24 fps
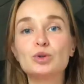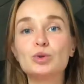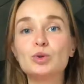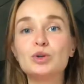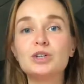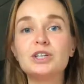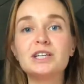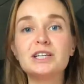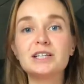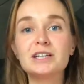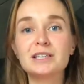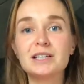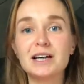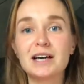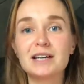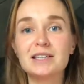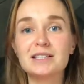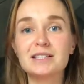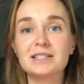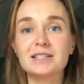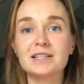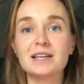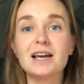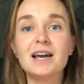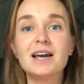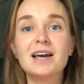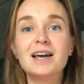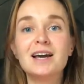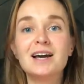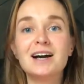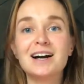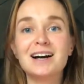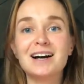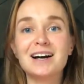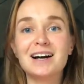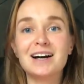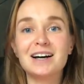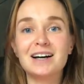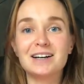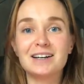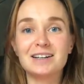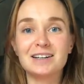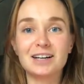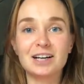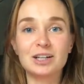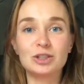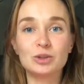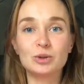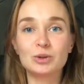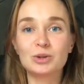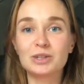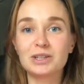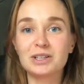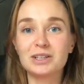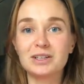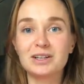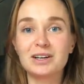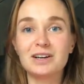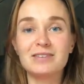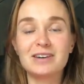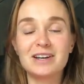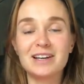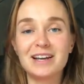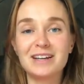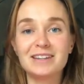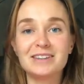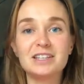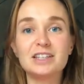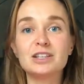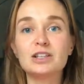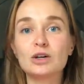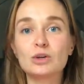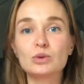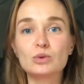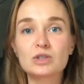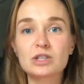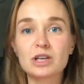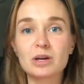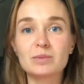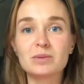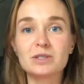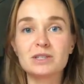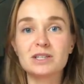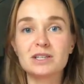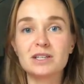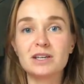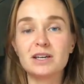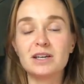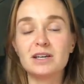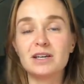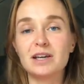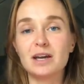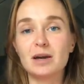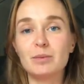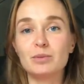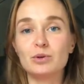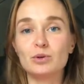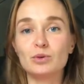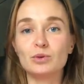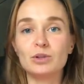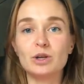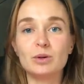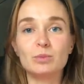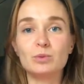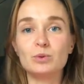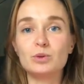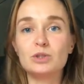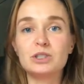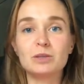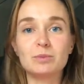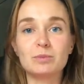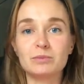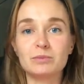других наций, а, которые говорят не на русском языке, я беру, допустим,